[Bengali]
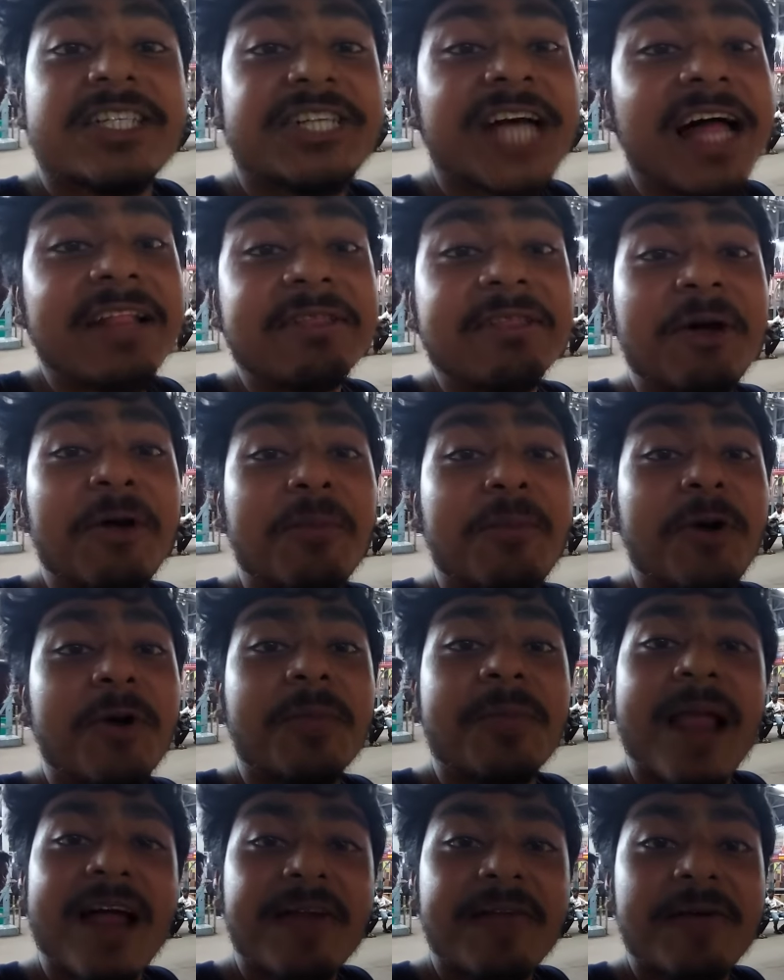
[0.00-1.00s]
সাত নম্বর
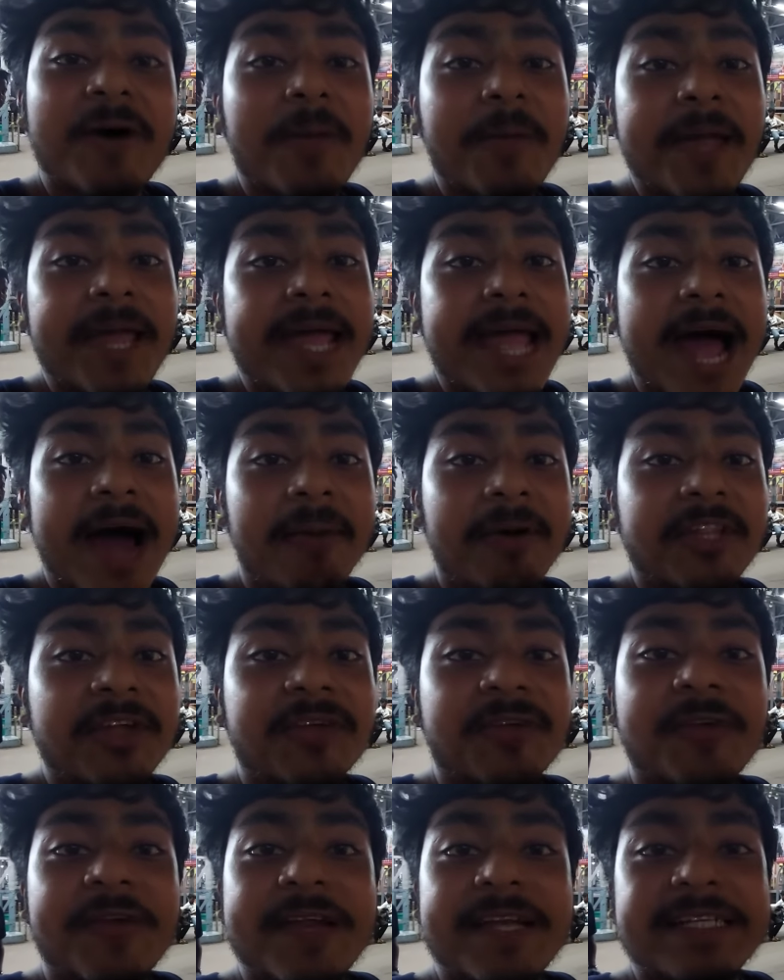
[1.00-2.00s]
প্ল্যাটফর্মে আমাদের
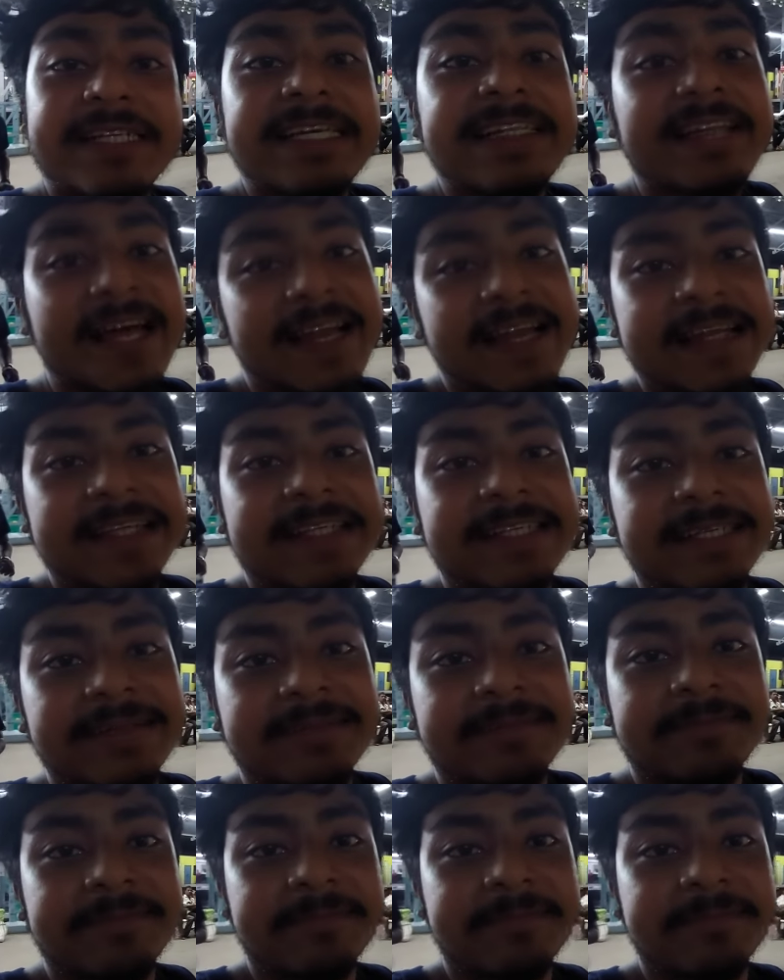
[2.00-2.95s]
ট্রেন এসে দাঁড়িয়েছে